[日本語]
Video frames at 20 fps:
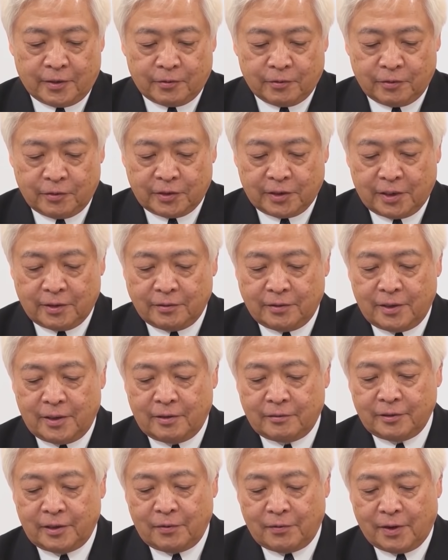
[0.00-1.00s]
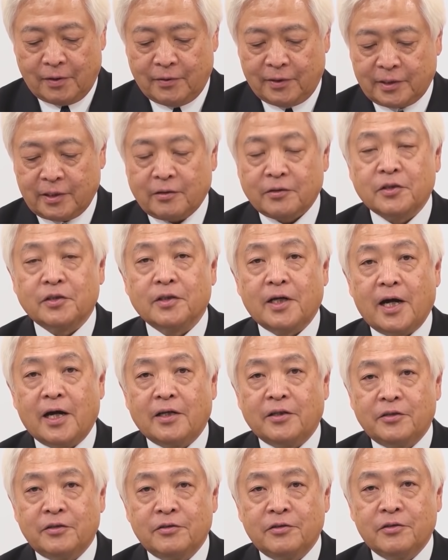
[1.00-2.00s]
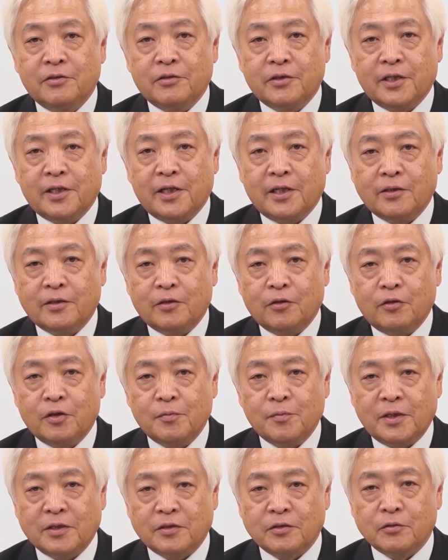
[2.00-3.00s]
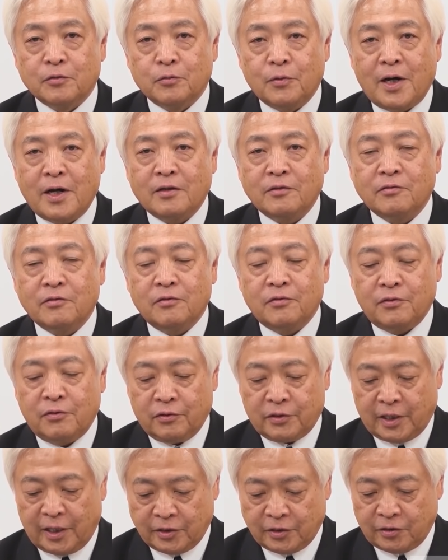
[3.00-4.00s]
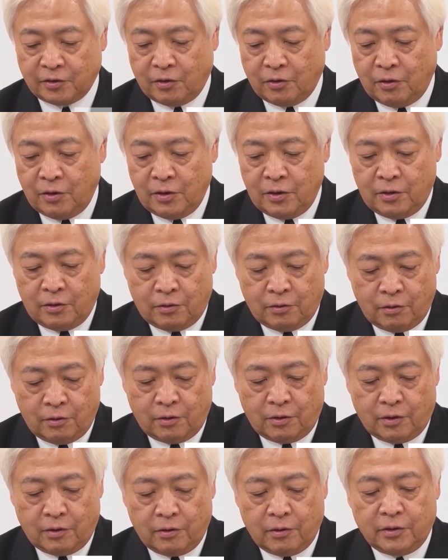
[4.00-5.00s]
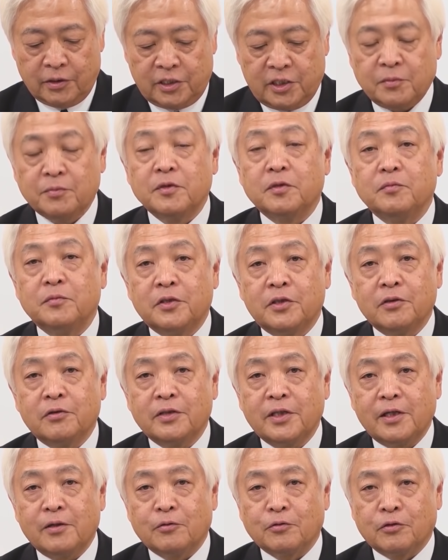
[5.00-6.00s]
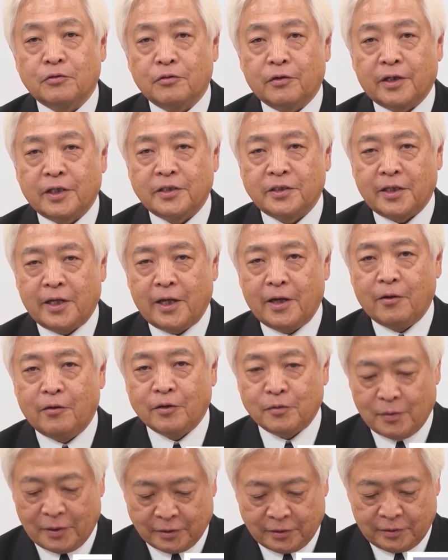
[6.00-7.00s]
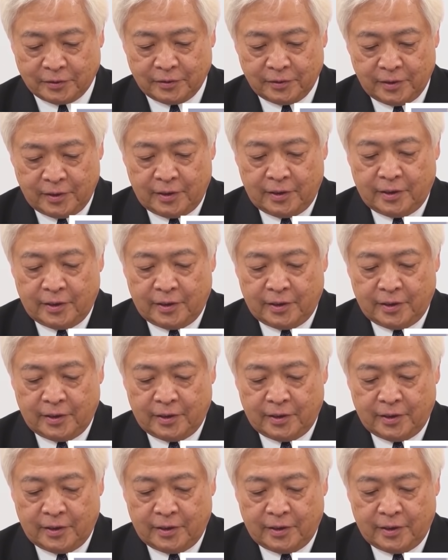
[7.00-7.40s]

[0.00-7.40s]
このチャンネルでは私が有料でやっておりますワールドフォーキャストを一部無料でお届けしております。